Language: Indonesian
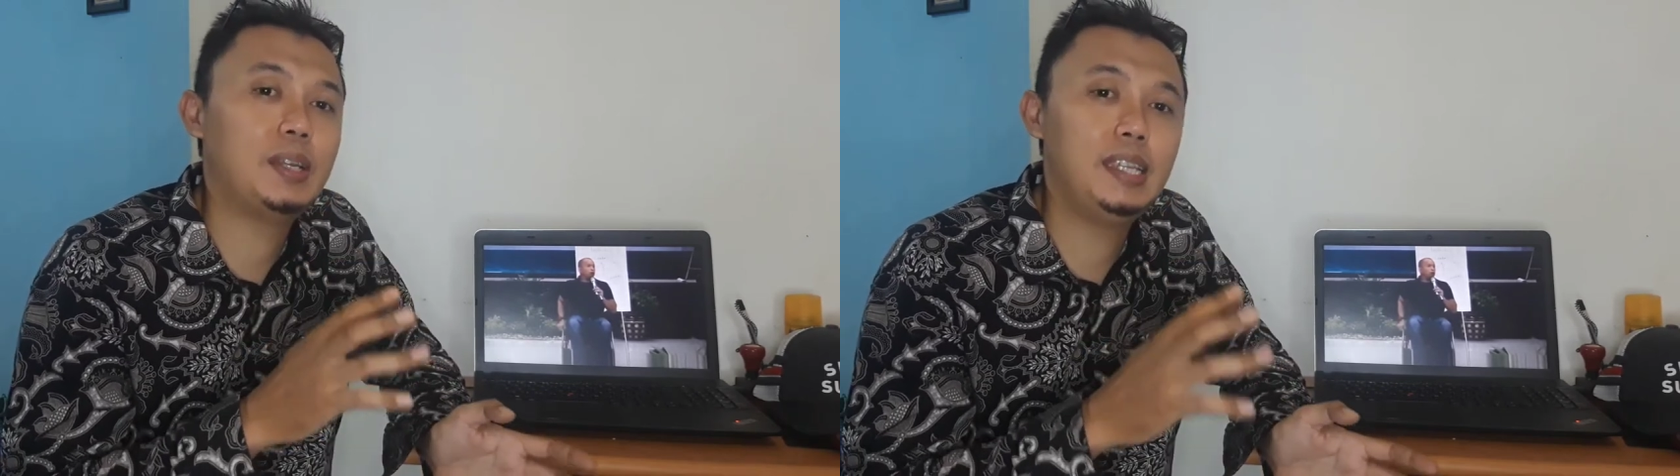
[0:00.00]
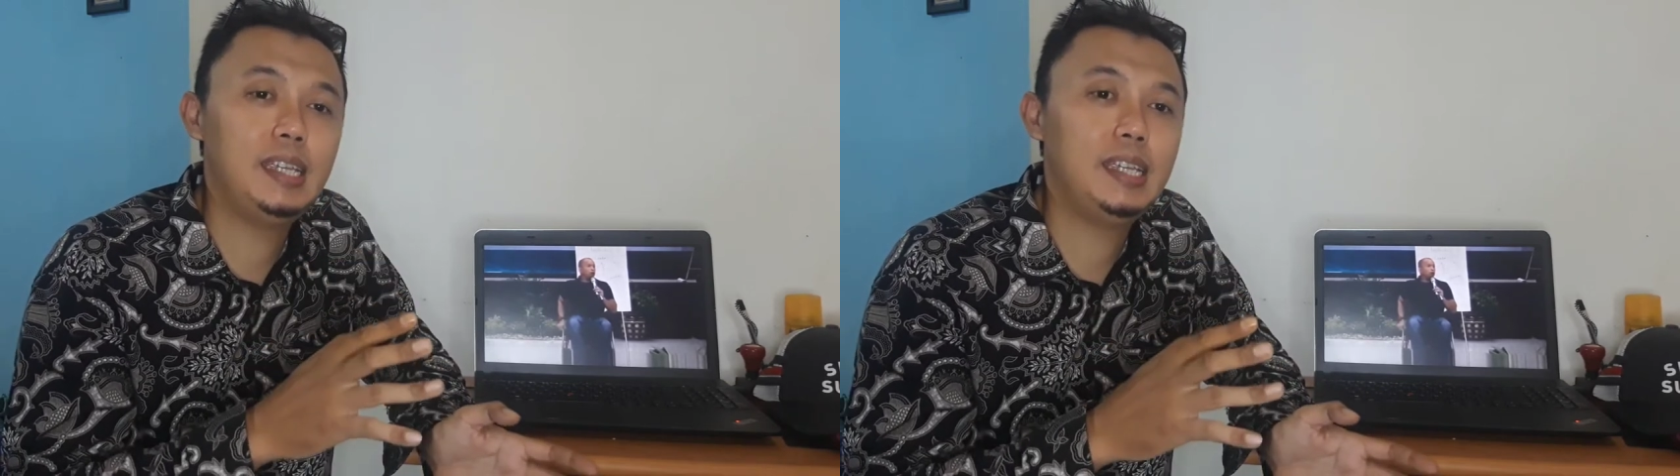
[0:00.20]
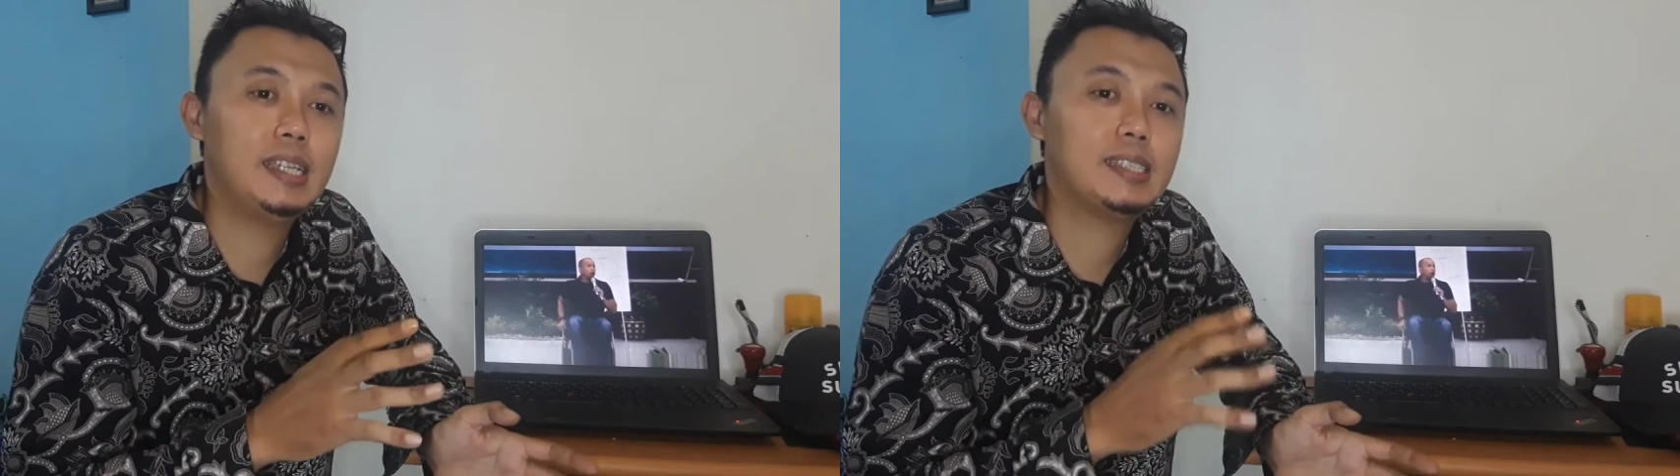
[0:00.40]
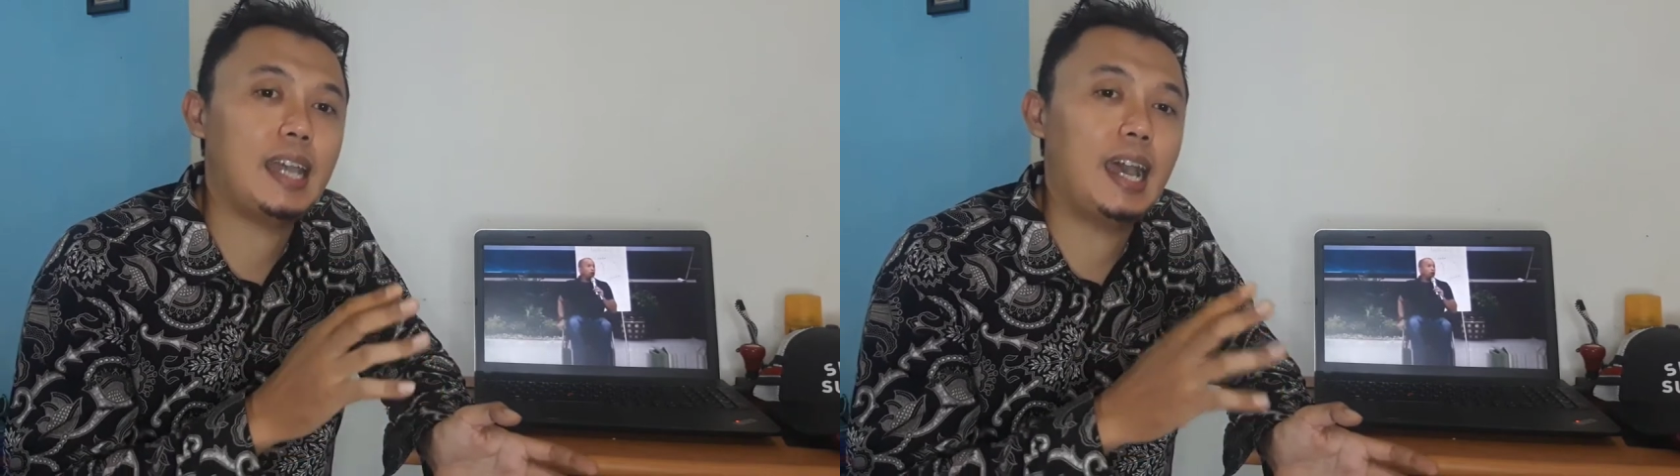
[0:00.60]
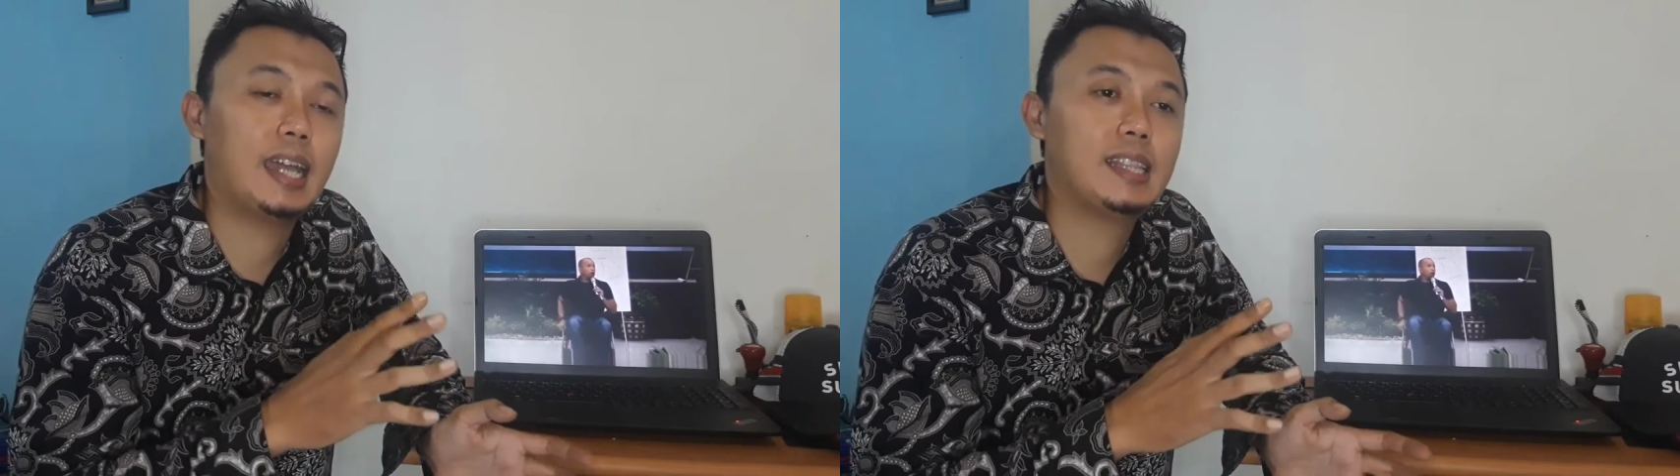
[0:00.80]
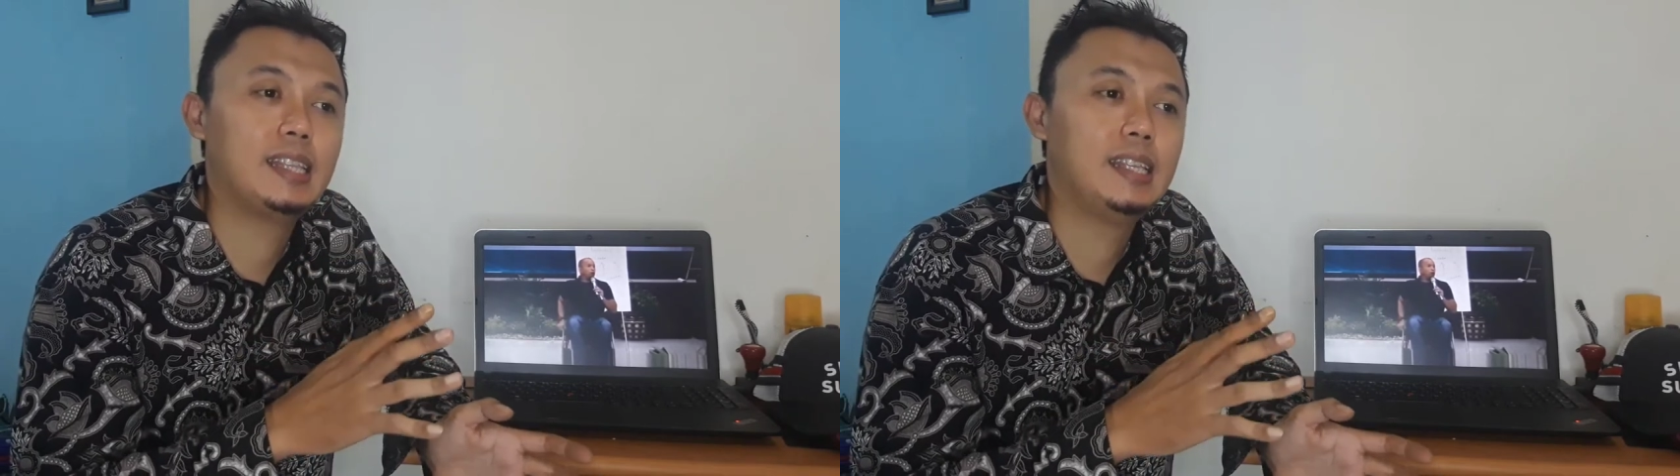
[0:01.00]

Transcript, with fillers: di saat